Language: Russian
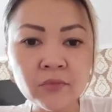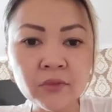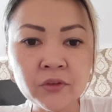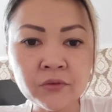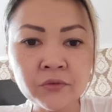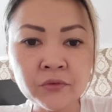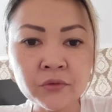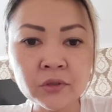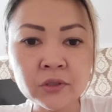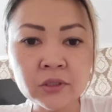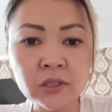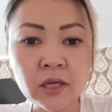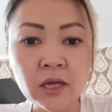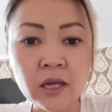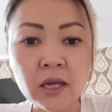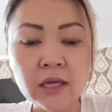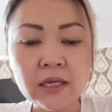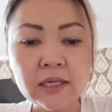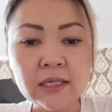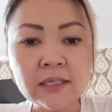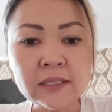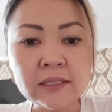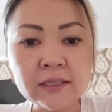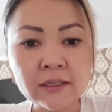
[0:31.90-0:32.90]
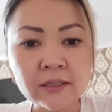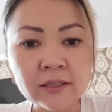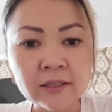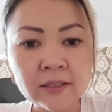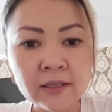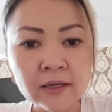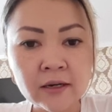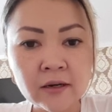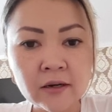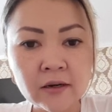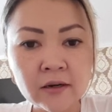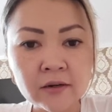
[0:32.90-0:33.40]
Вот. И
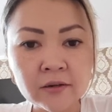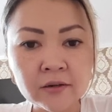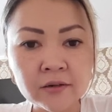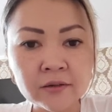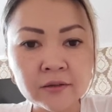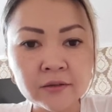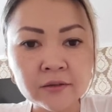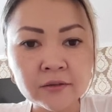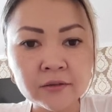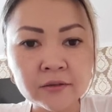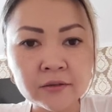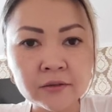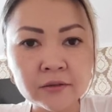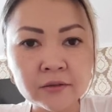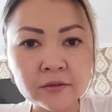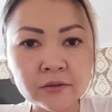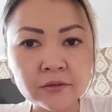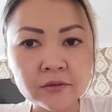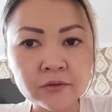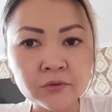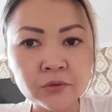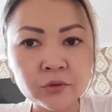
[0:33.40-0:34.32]
тогда, а,